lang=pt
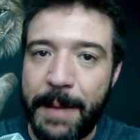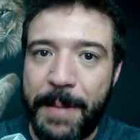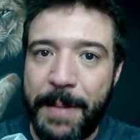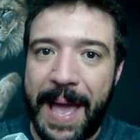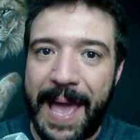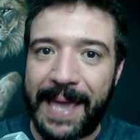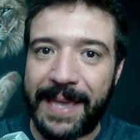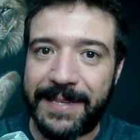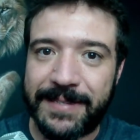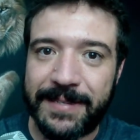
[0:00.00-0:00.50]

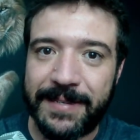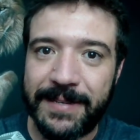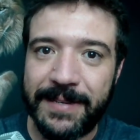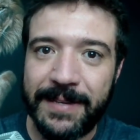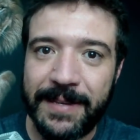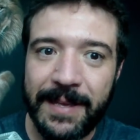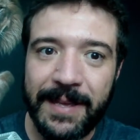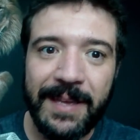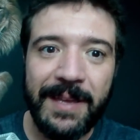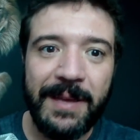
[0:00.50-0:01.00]
mais.
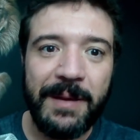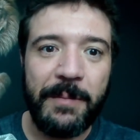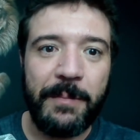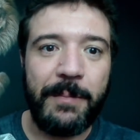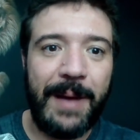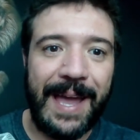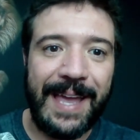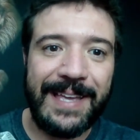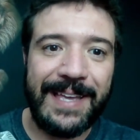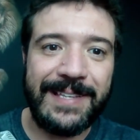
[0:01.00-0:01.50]

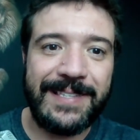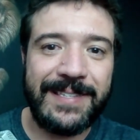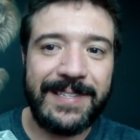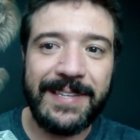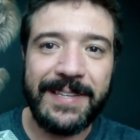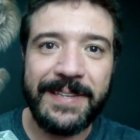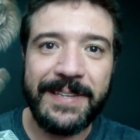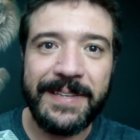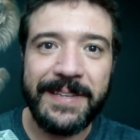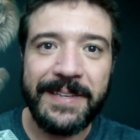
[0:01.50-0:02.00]
Mas,
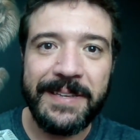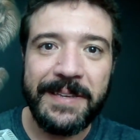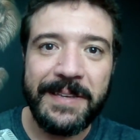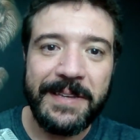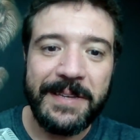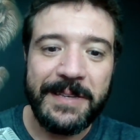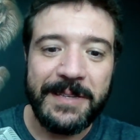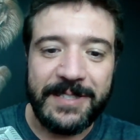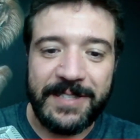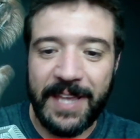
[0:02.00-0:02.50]

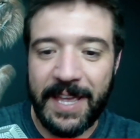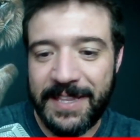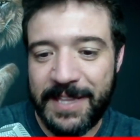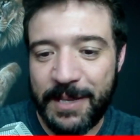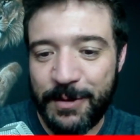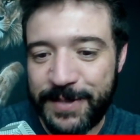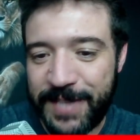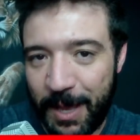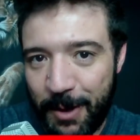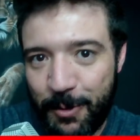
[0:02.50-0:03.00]
se ainda
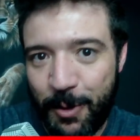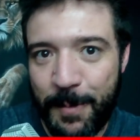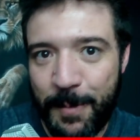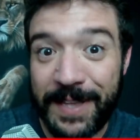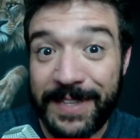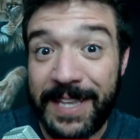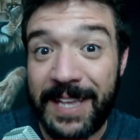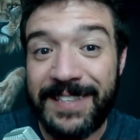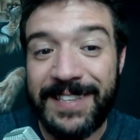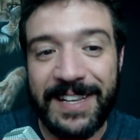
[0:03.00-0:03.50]
não saiu,
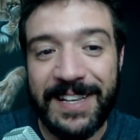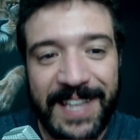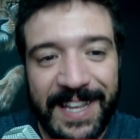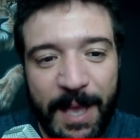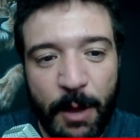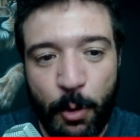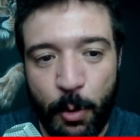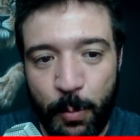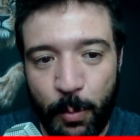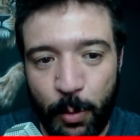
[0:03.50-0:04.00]
comenta. O que, que você acha? Será que
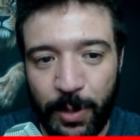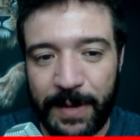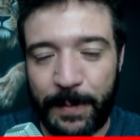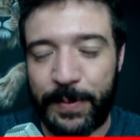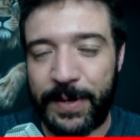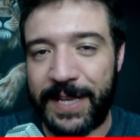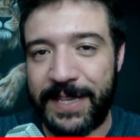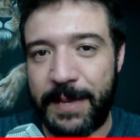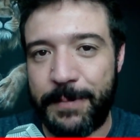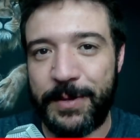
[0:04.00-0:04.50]
acumula
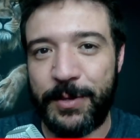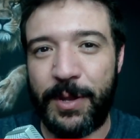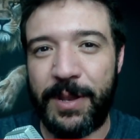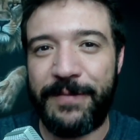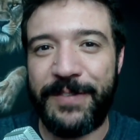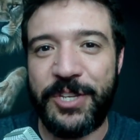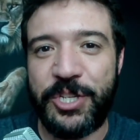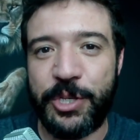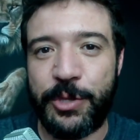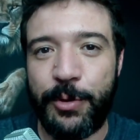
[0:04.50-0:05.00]
porque terminou na
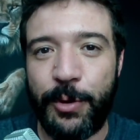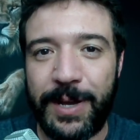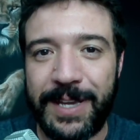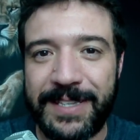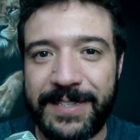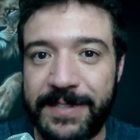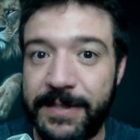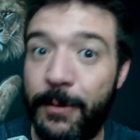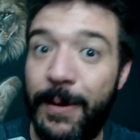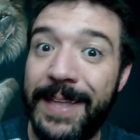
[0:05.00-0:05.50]

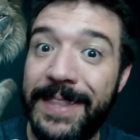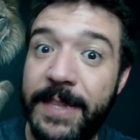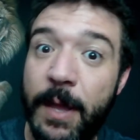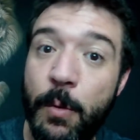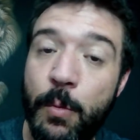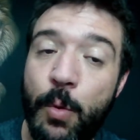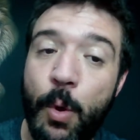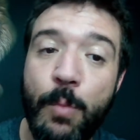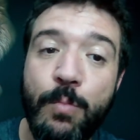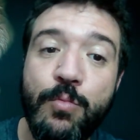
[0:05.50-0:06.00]
22? Não é
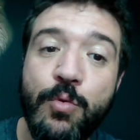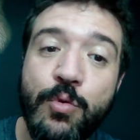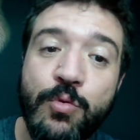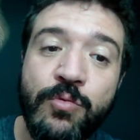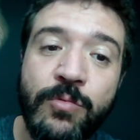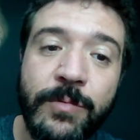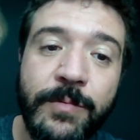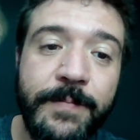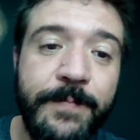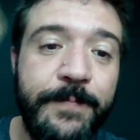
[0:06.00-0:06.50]
tão comum?